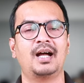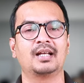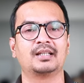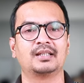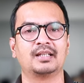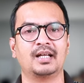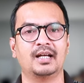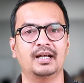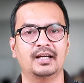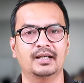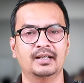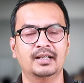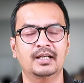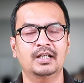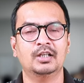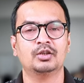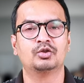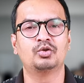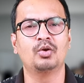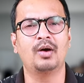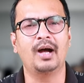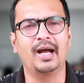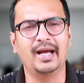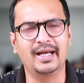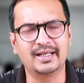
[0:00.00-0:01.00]
साथ है
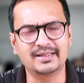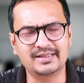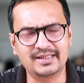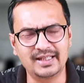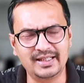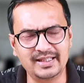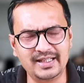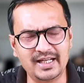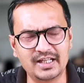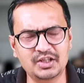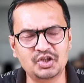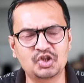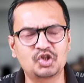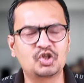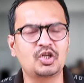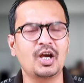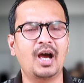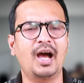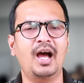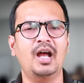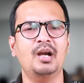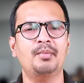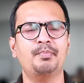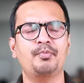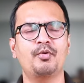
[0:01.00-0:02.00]
तो ऐसे ये
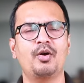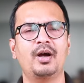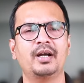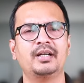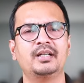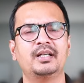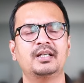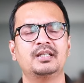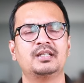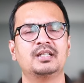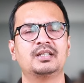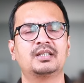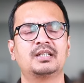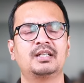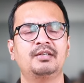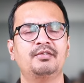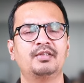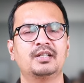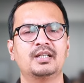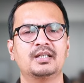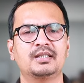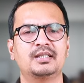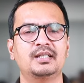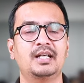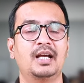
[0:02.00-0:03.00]
चार पॉइंट है जिसकी
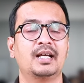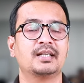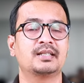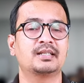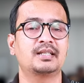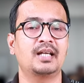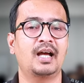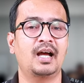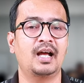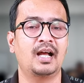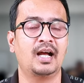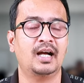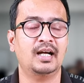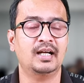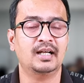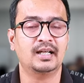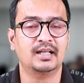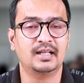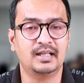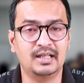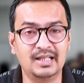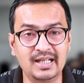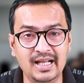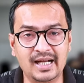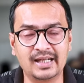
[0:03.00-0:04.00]
वजह से ऐसा
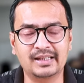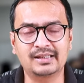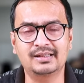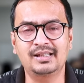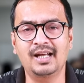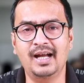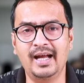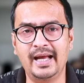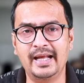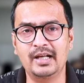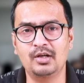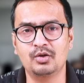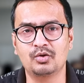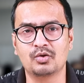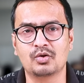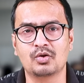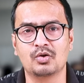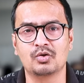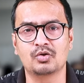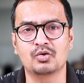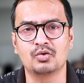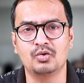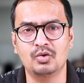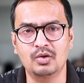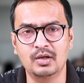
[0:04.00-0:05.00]
लगता है
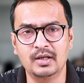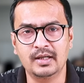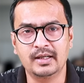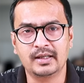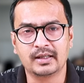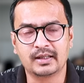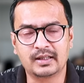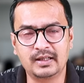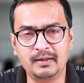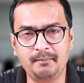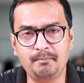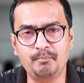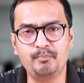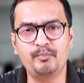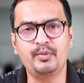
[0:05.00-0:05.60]
लोगों को कि